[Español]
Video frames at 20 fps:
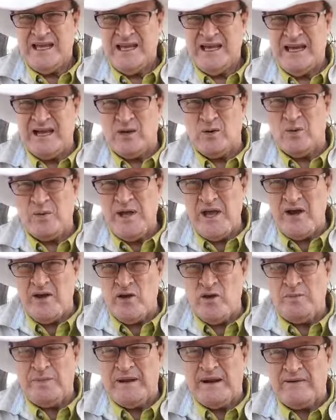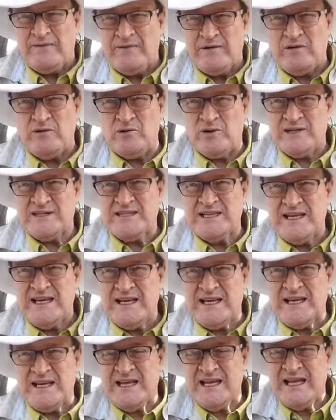El gobierno para
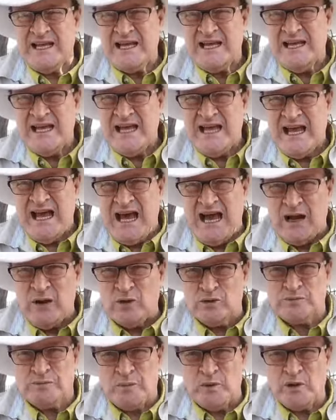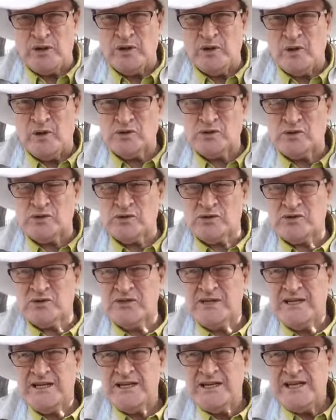favorecer a los poderosos
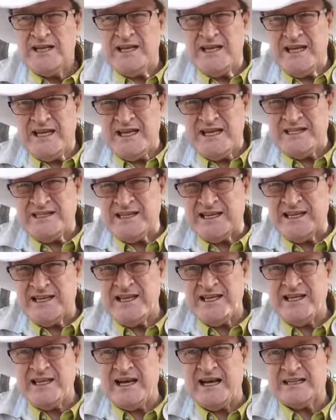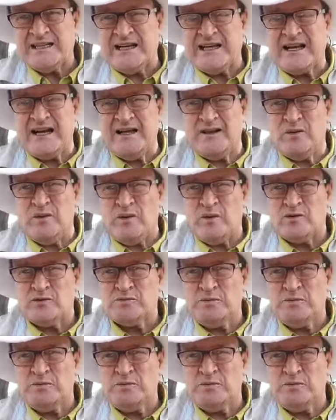y seguir atacando a los